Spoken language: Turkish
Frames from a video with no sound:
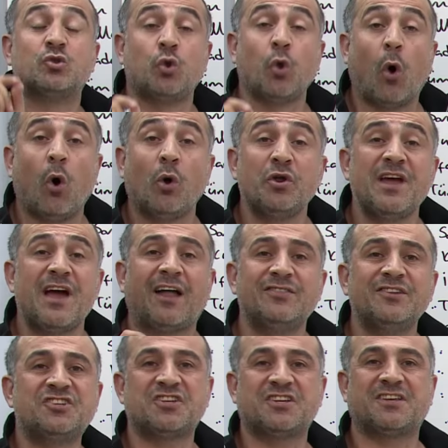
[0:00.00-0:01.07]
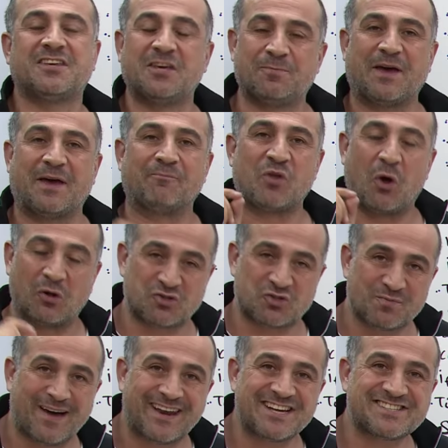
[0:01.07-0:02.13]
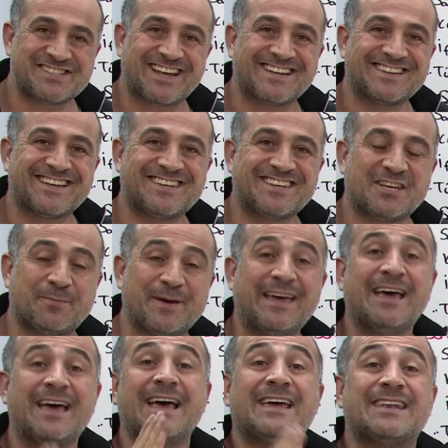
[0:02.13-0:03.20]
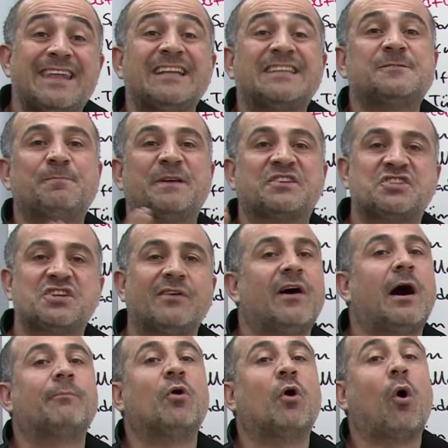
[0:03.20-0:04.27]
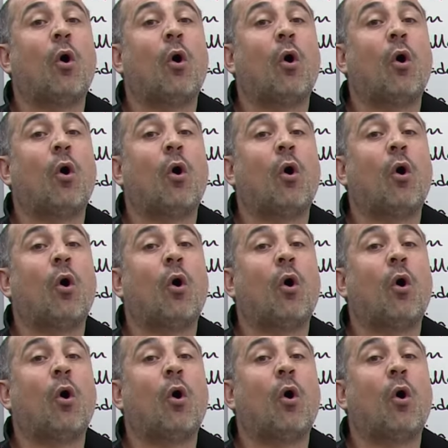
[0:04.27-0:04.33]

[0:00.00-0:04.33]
doğru yanlış gibi ölçme araçlarındaki gibi net bir cevabı